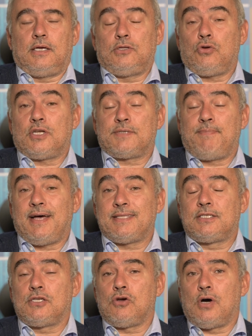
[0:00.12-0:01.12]
Ed ora
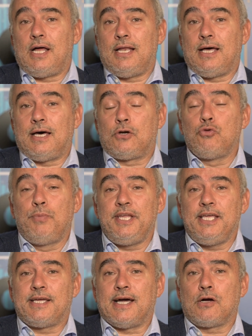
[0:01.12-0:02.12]
spazio alla
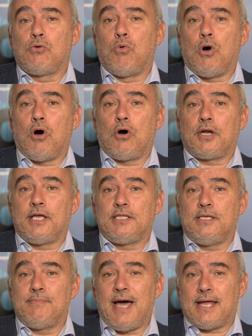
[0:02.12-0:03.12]
rubrica Cuore
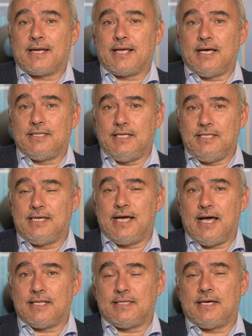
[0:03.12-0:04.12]
di Marca
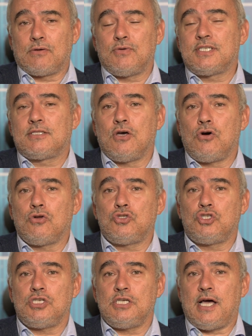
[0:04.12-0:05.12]
dedicata
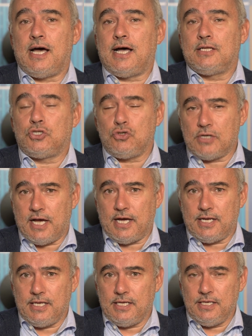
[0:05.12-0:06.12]
quest'oggi a
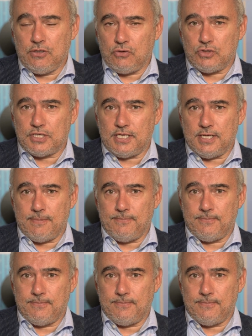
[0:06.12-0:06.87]
giocare in corsia.